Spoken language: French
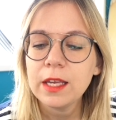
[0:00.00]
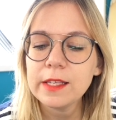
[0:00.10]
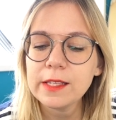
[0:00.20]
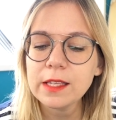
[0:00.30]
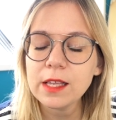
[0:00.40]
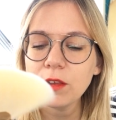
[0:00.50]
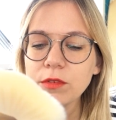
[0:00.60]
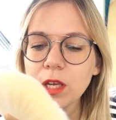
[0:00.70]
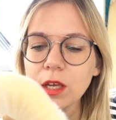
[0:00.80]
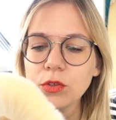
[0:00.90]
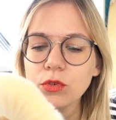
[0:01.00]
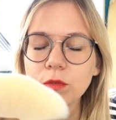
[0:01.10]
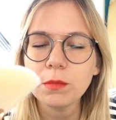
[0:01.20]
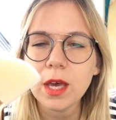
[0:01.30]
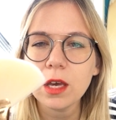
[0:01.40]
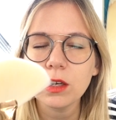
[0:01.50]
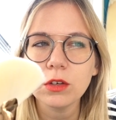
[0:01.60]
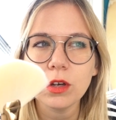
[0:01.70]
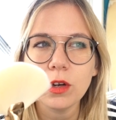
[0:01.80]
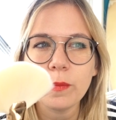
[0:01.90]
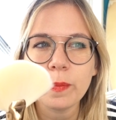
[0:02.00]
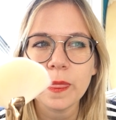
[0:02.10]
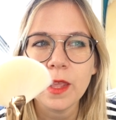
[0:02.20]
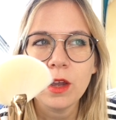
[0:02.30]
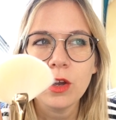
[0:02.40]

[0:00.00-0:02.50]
Et ça, ça vient d'une marque euh,